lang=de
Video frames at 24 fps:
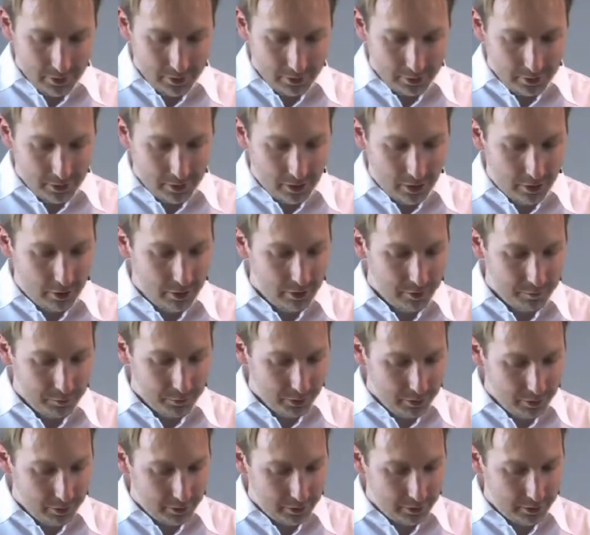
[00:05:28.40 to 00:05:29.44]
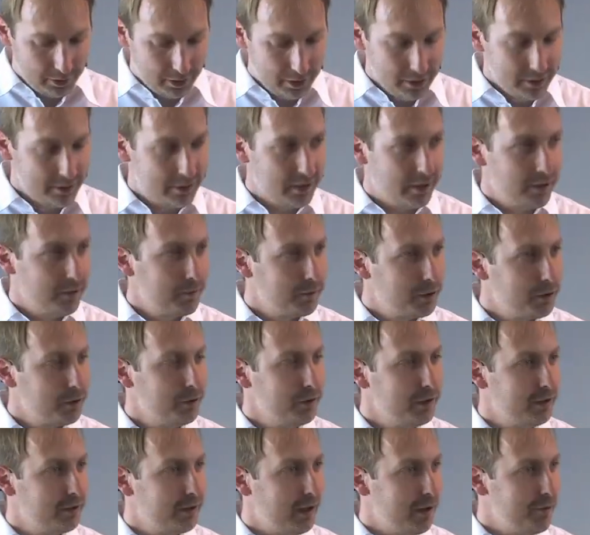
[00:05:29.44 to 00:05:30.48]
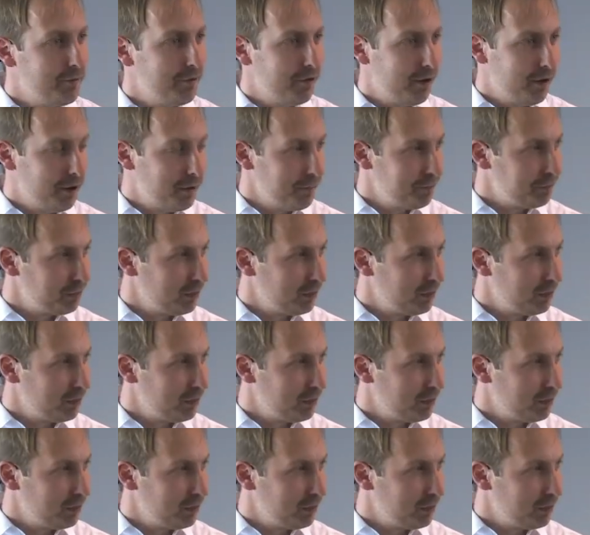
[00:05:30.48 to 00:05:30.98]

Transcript: Genau. Der Hintergrund ist einfach,